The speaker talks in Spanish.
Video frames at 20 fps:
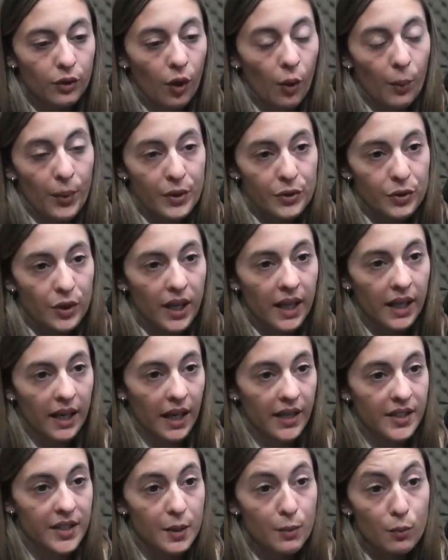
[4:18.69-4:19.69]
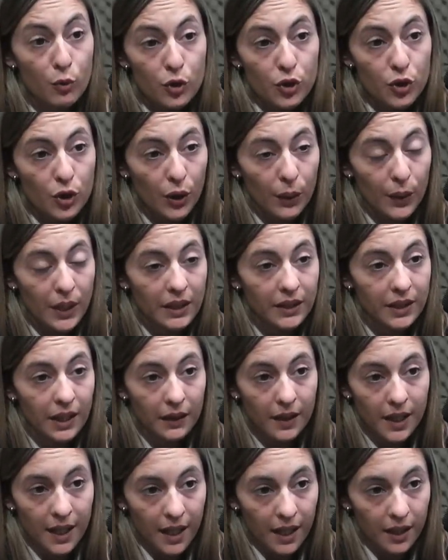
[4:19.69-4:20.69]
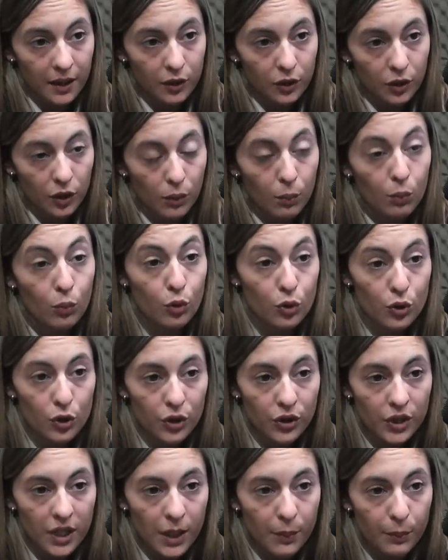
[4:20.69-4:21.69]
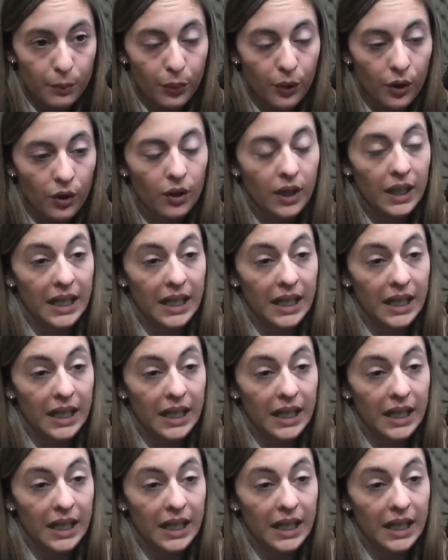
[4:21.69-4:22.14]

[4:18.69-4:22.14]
o personas que hace mucho que vienen trabajando, mucho tiempo,